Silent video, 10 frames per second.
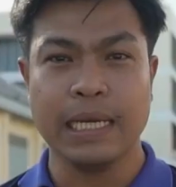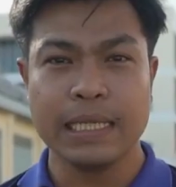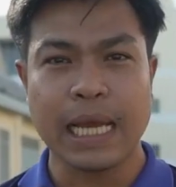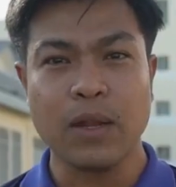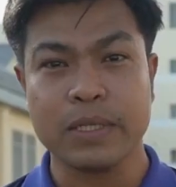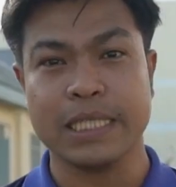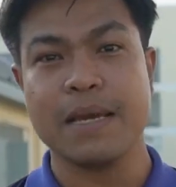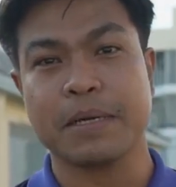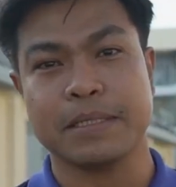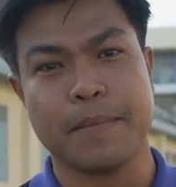หรือถ้าเราจะ
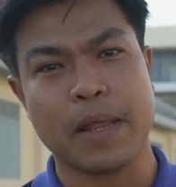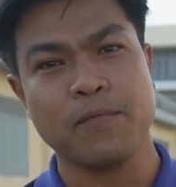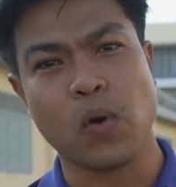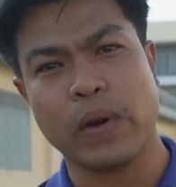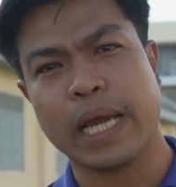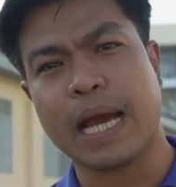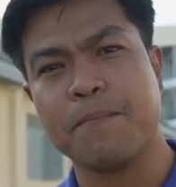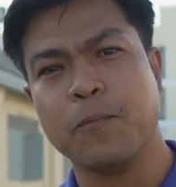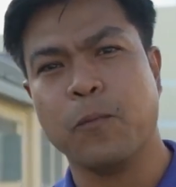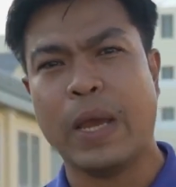เทียบกับสมาร์ทโฟนนะค
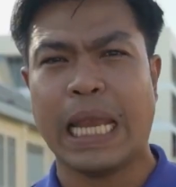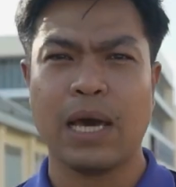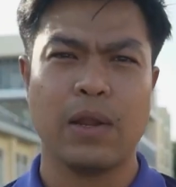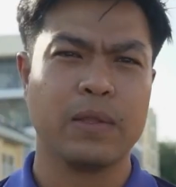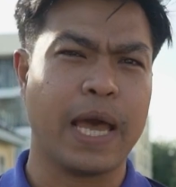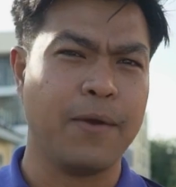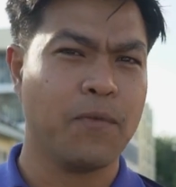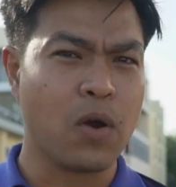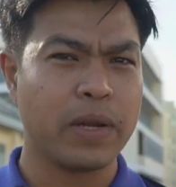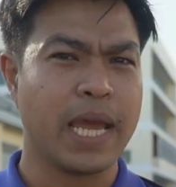รับ เวลาเราถ่าย
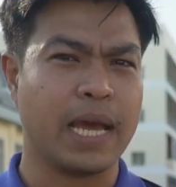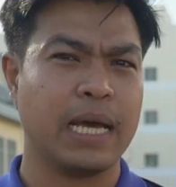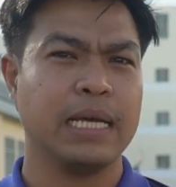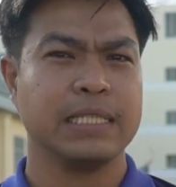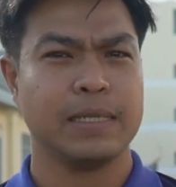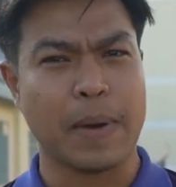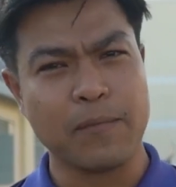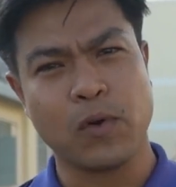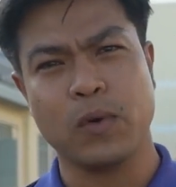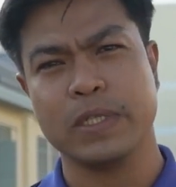บล็อกเนี่ยสมา
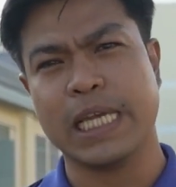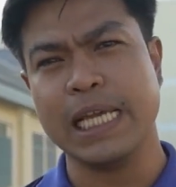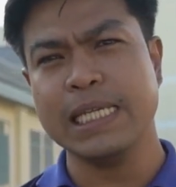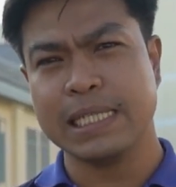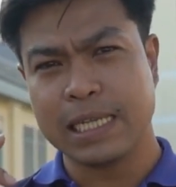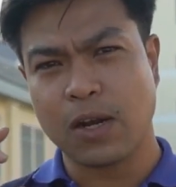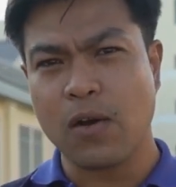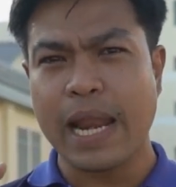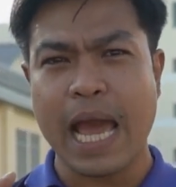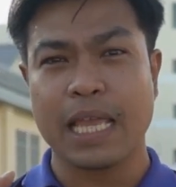ร์ทโฟนเราใช้ก
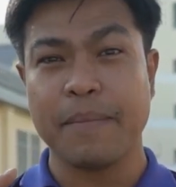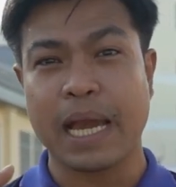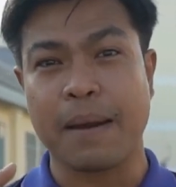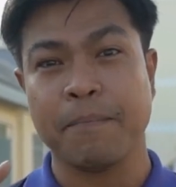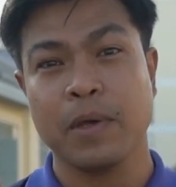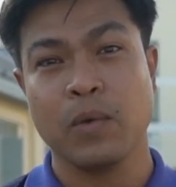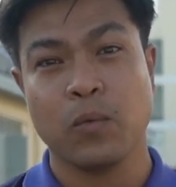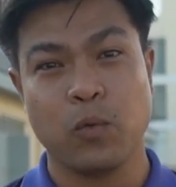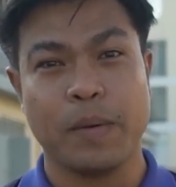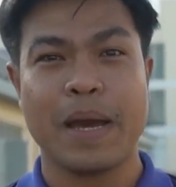ล้องหน้าใช่ไหมครับ
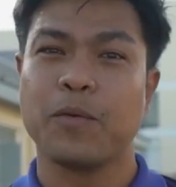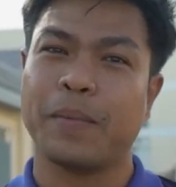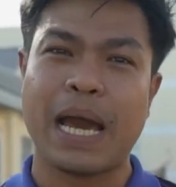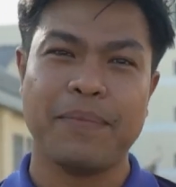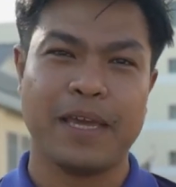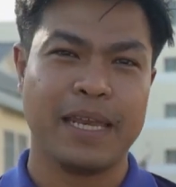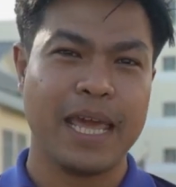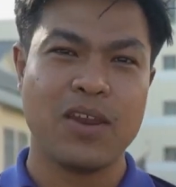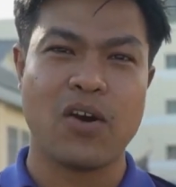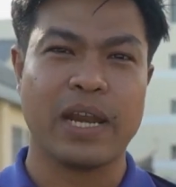คุณภาพของภาพเนี่ย
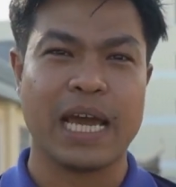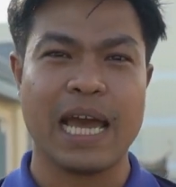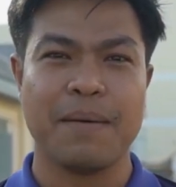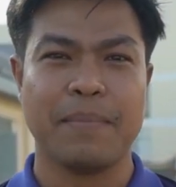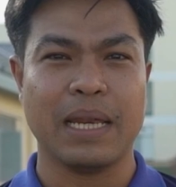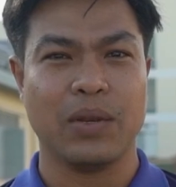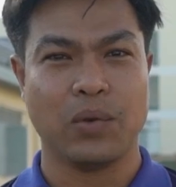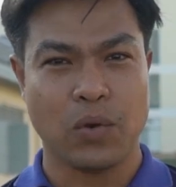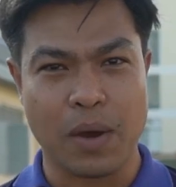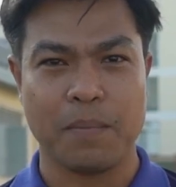แน่นอนนะฮะมัน
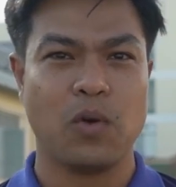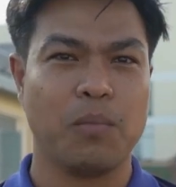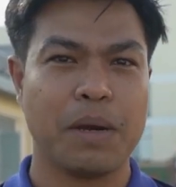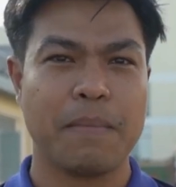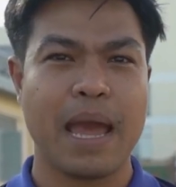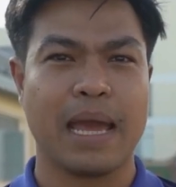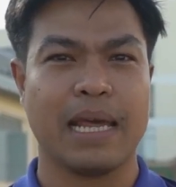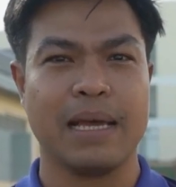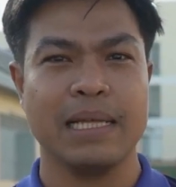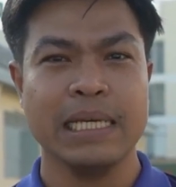ดรอปลงมา
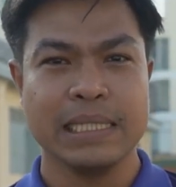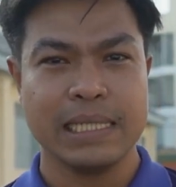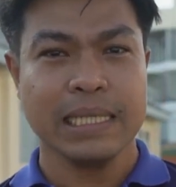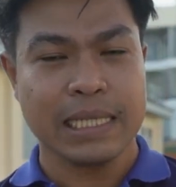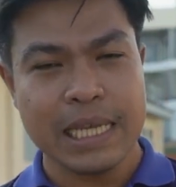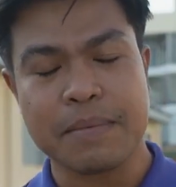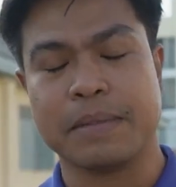กๆนะฮะซึ่งถ้าเทีย